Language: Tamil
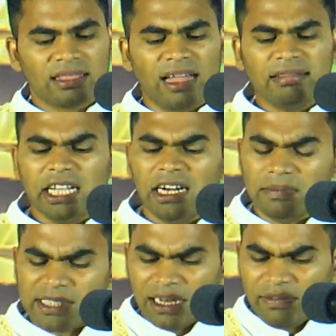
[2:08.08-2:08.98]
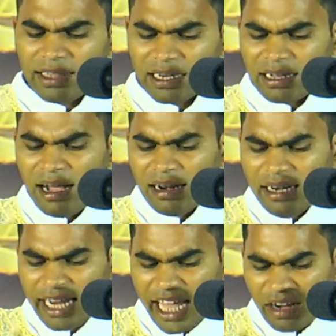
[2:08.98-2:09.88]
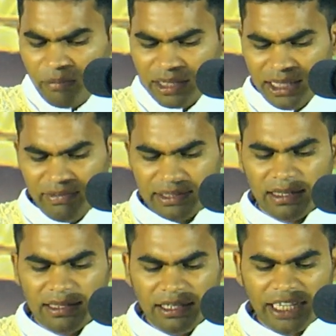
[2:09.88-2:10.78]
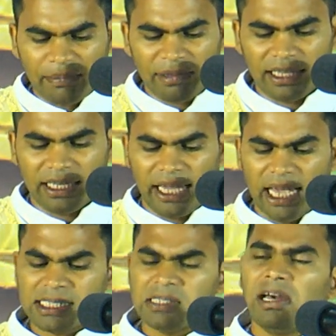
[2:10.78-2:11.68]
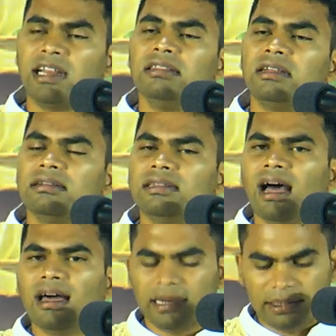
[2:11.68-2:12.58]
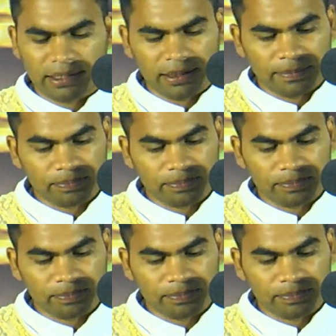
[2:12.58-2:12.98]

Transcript: தந்தையிடம் செல்வதற்கான நேரம் வந்துவிட்டது என்பதை இயேசு அறிந்திருந்தார் என்று